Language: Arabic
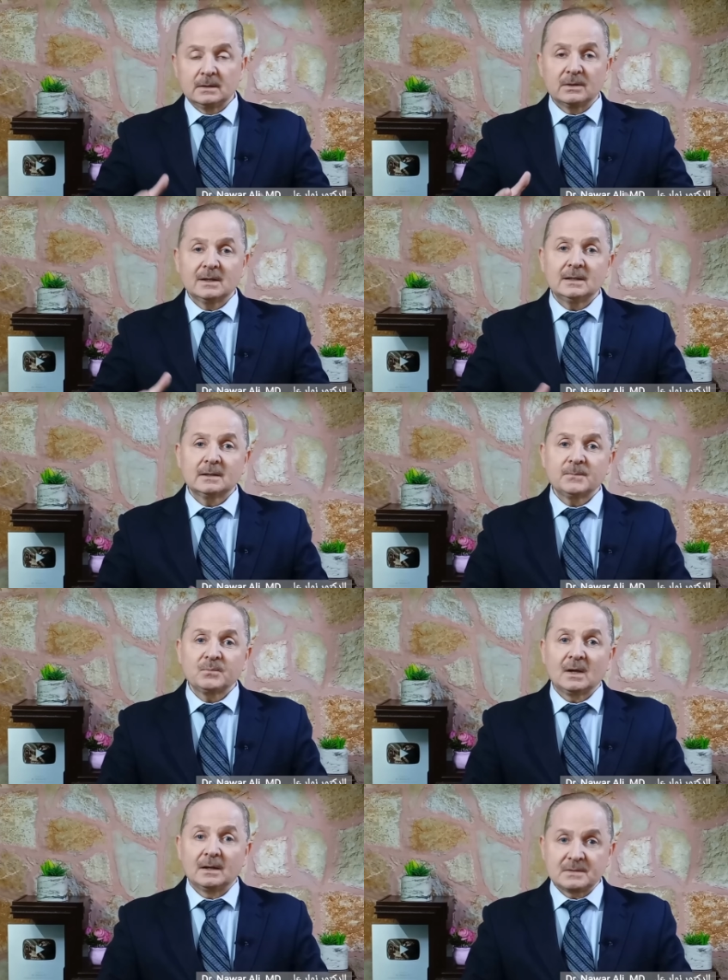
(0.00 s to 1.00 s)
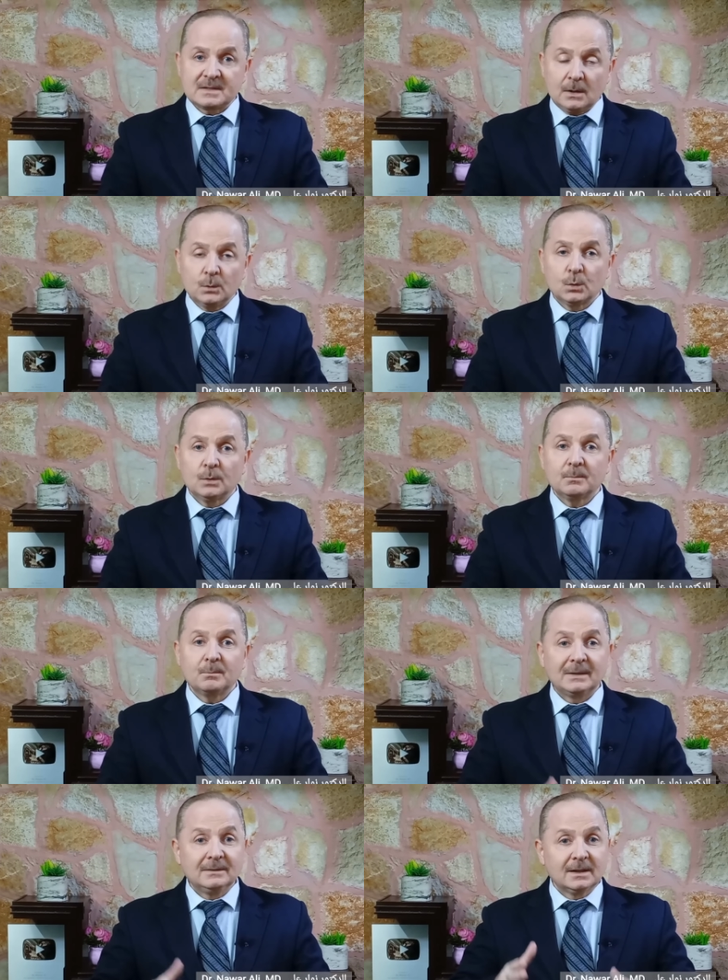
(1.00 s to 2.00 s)
لذلك
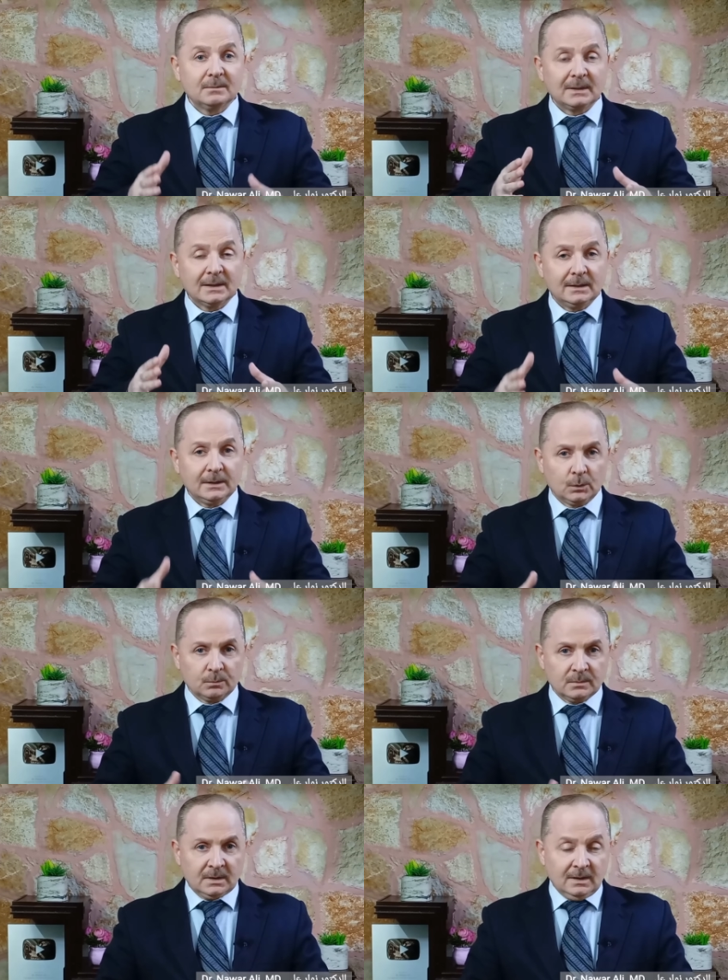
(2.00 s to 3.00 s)
أنصحكم بدءا من اليوم